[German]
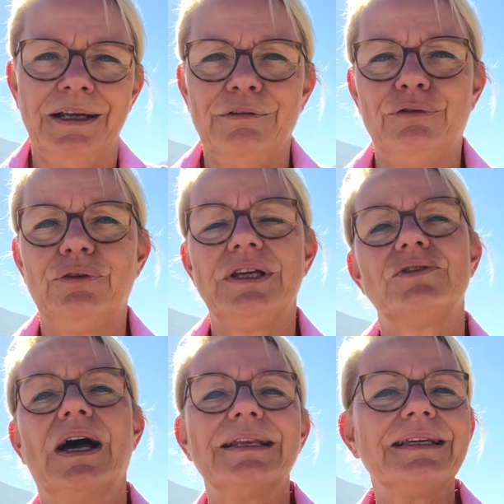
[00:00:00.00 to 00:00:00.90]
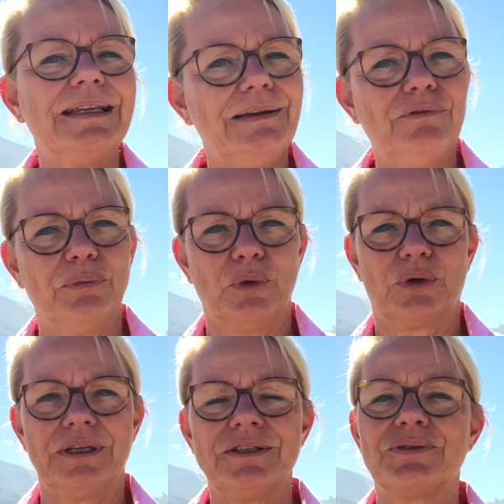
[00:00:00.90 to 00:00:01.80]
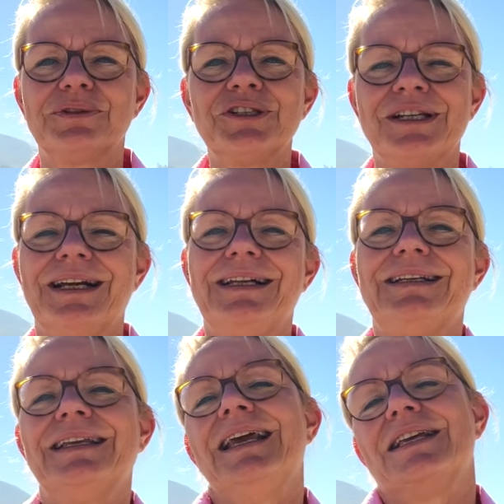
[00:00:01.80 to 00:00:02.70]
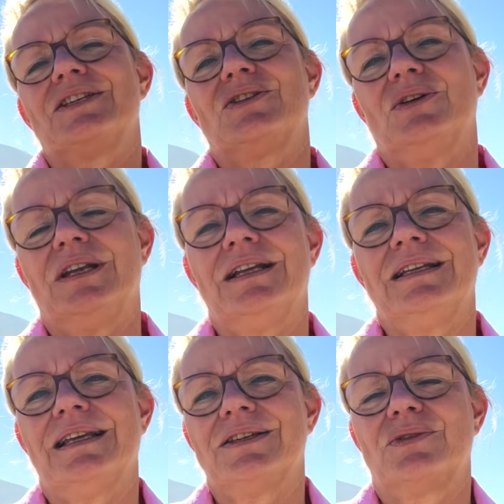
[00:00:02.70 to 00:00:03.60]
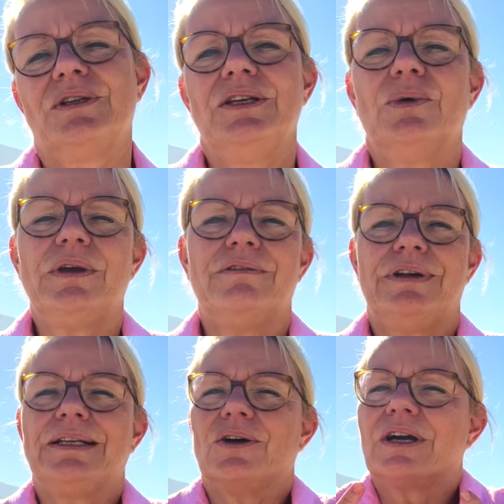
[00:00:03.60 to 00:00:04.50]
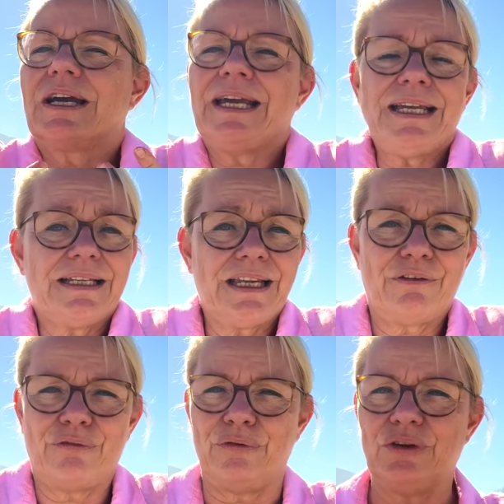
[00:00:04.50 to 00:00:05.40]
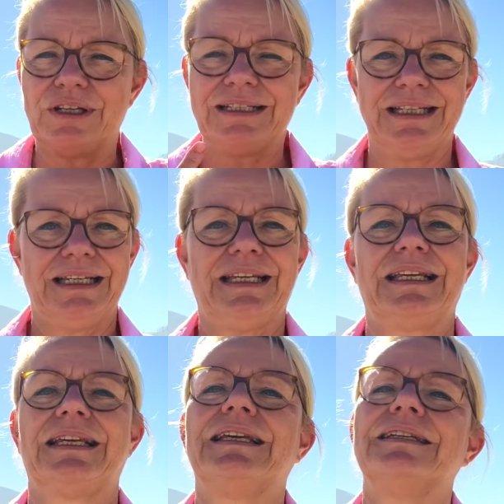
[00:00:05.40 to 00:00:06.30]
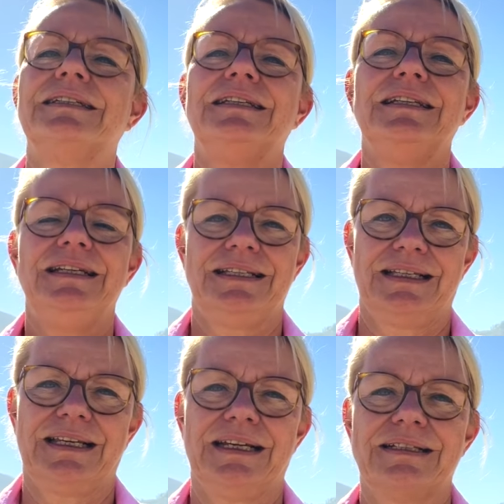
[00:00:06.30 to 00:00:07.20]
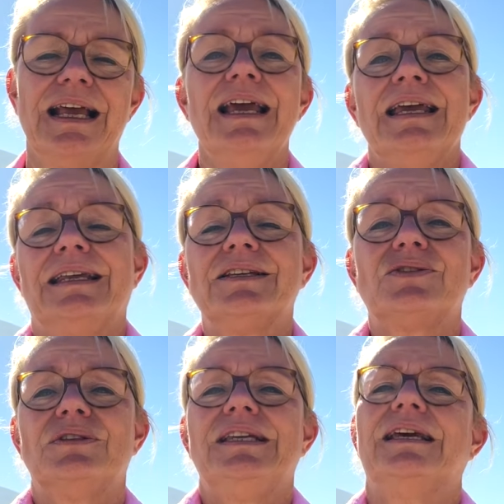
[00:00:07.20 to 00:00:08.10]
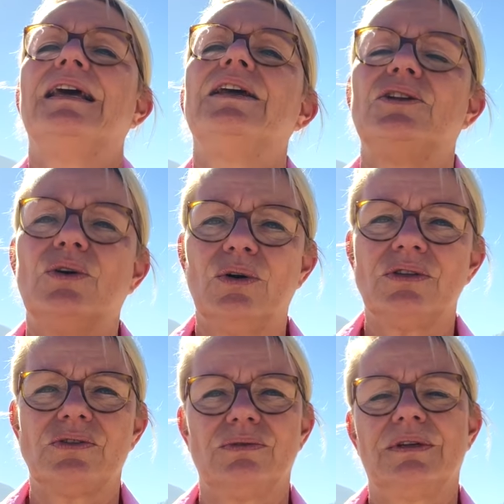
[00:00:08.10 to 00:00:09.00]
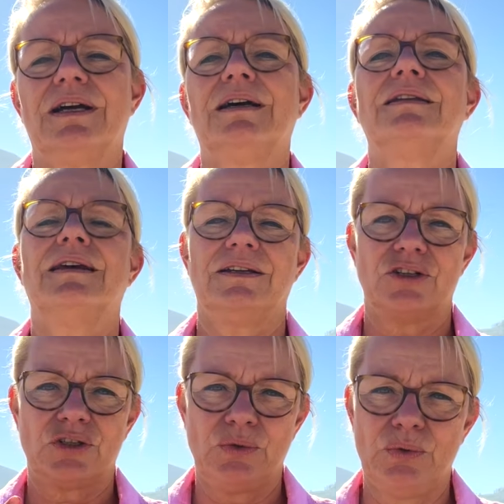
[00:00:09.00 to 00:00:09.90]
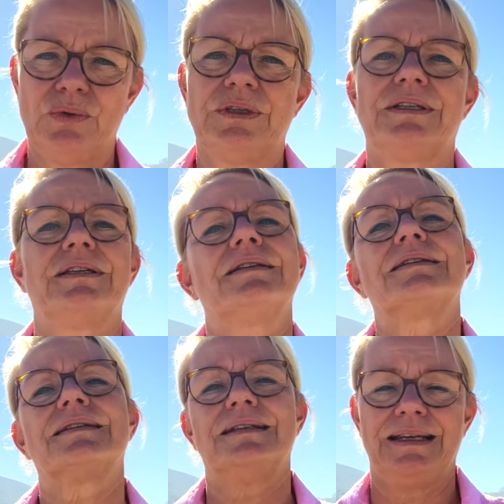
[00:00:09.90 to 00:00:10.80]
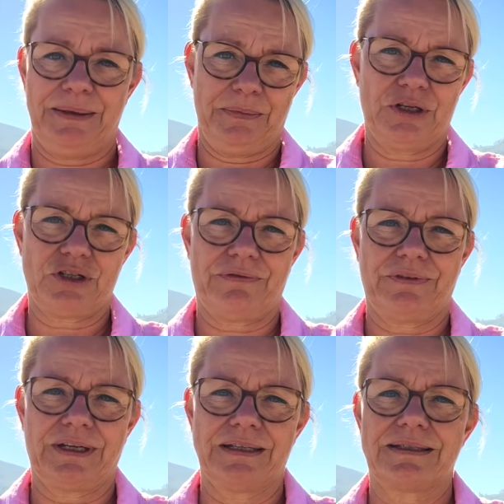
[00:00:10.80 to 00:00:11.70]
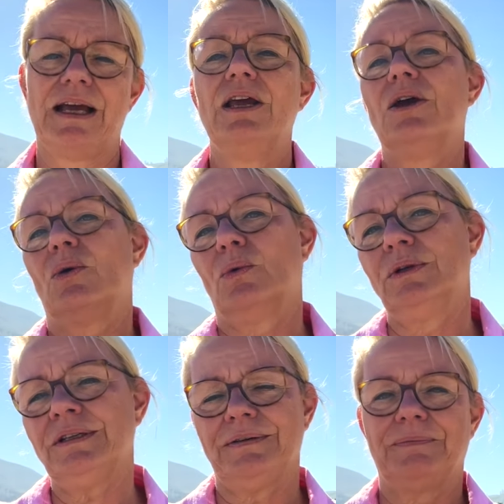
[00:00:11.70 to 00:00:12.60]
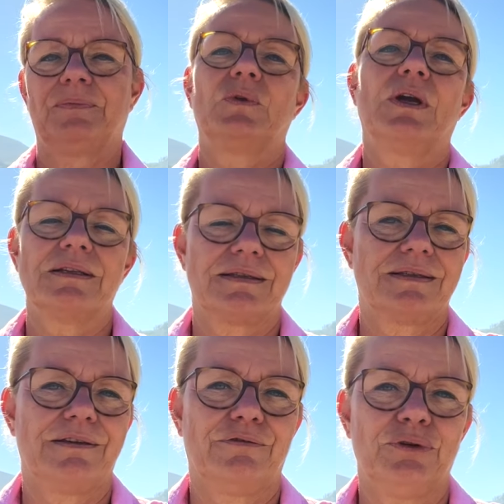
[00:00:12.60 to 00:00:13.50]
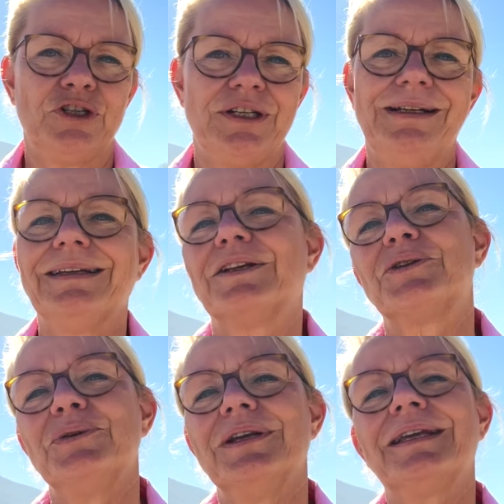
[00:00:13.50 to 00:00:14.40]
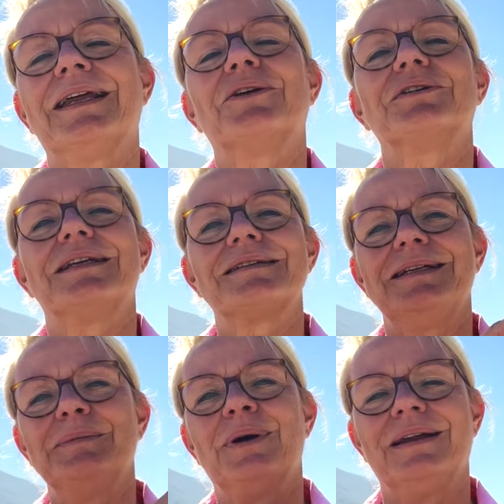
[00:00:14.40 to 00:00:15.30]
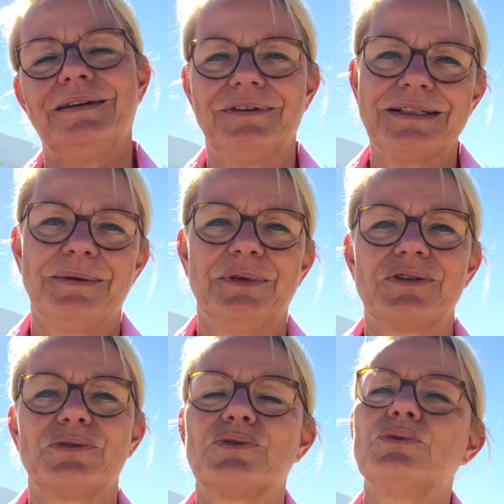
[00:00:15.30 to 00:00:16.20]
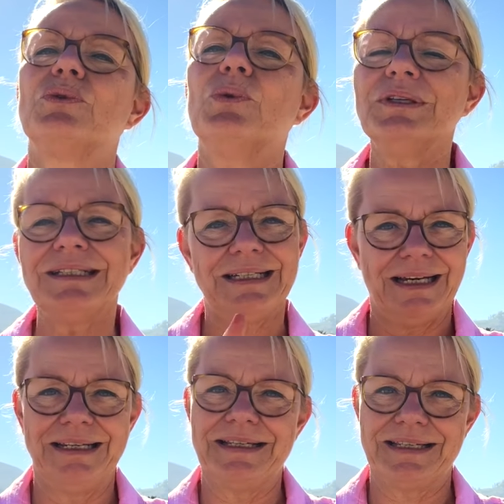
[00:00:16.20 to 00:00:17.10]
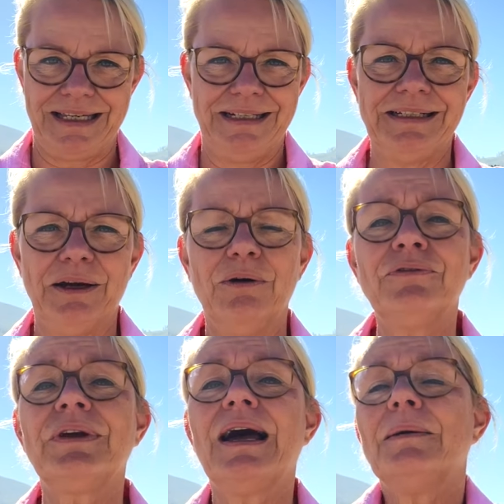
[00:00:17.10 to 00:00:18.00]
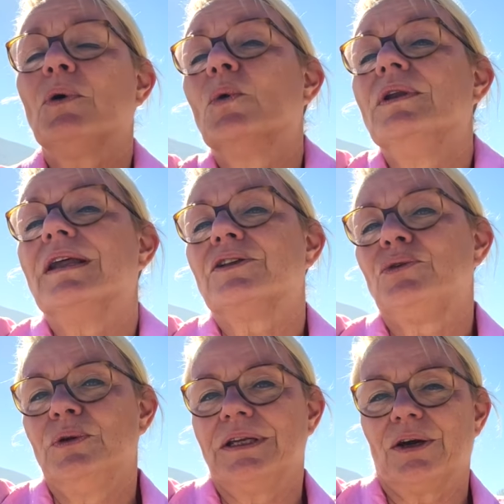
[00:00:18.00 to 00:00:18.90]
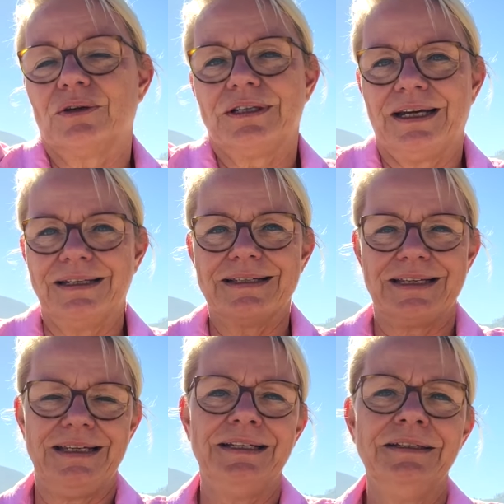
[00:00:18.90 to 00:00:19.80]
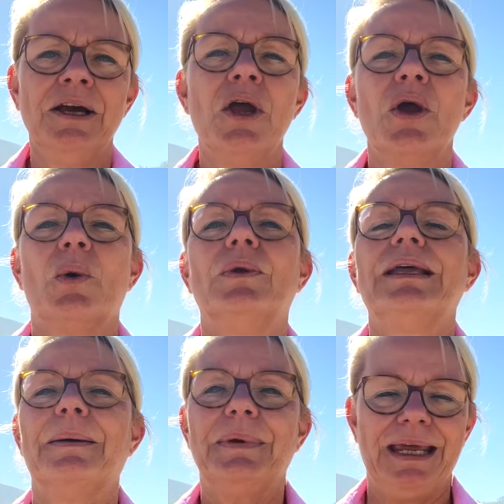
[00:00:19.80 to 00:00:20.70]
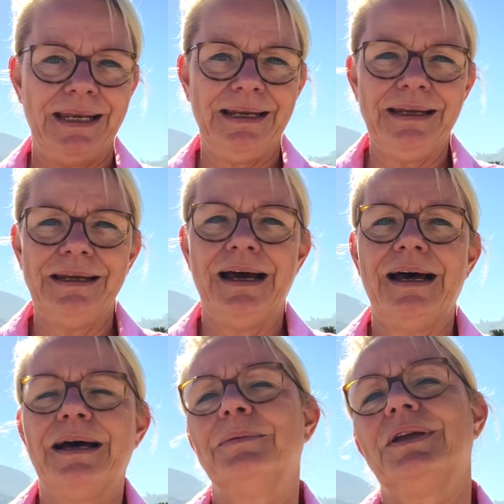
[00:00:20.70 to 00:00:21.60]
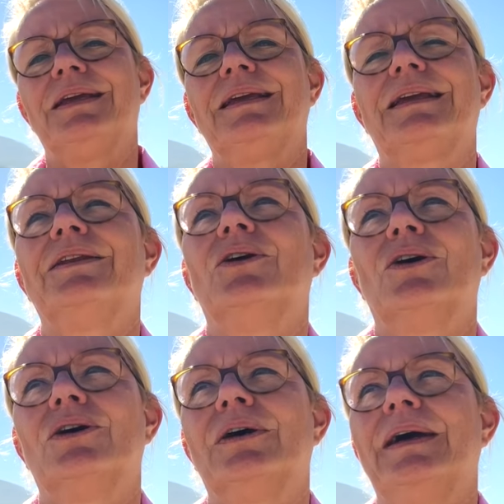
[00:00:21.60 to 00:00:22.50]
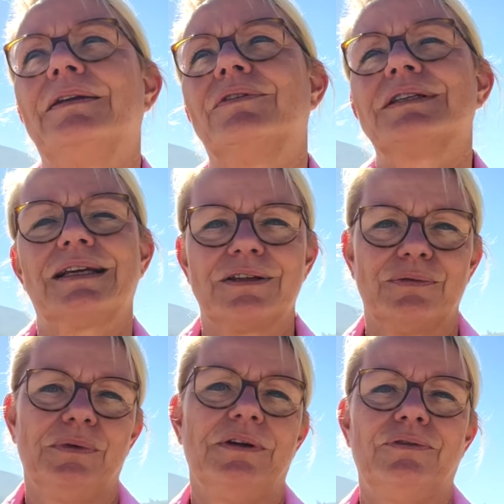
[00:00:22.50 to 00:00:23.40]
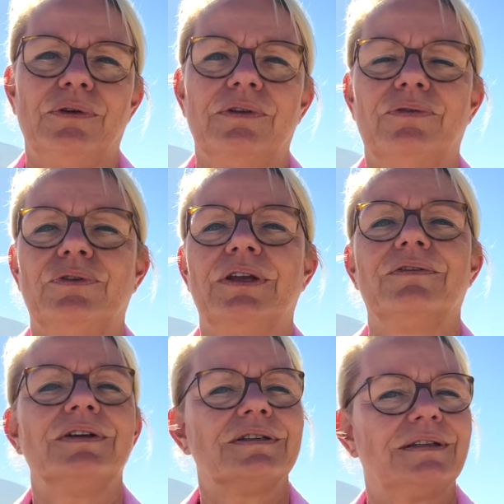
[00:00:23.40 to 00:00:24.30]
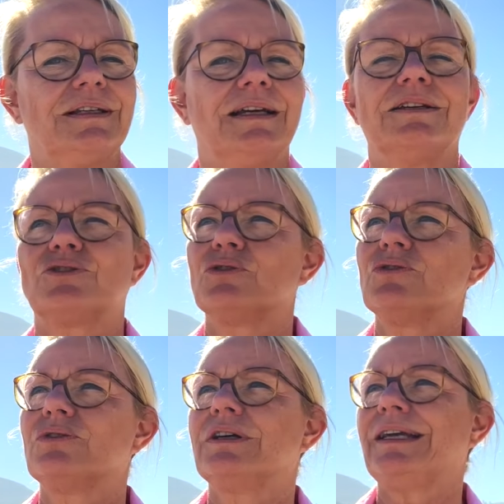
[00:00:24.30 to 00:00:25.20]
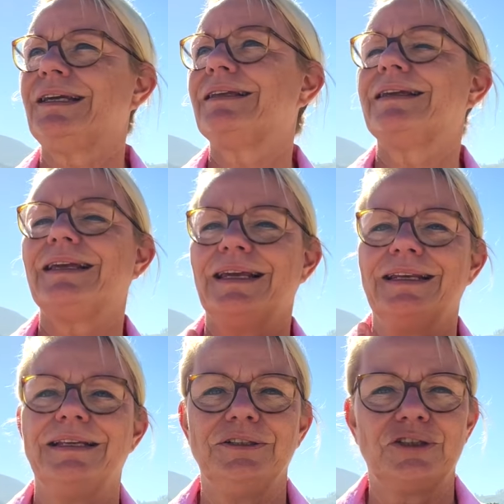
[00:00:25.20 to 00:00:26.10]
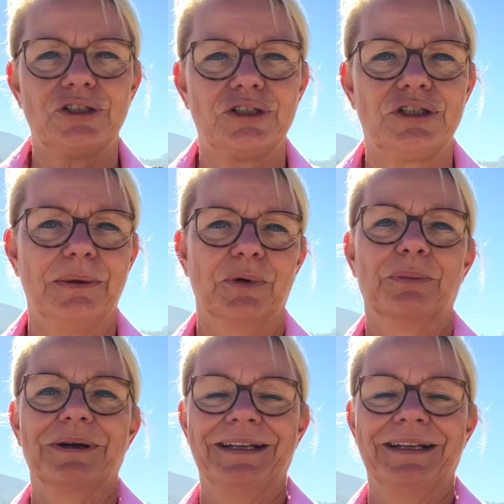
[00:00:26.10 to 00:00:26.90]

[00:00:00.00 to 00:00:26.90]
für dich so angenehm wie möglich zu gestalten, sondern dass du die neue Welt auch richtig für dich genießen kannst, dass du dir dort sogar dein schönstes Leben erschaffen kannst. Und Du kannst es dir vorstellen, natürlich hat auch dein Seelenpartner was damit zu tun und deine Seelenaufgabe und natürlich auch deine Seele. Und am Ende habe ich noch etwas ganz Wundervolles für dich, was dich da schon so richtig in die Stimmung bringt.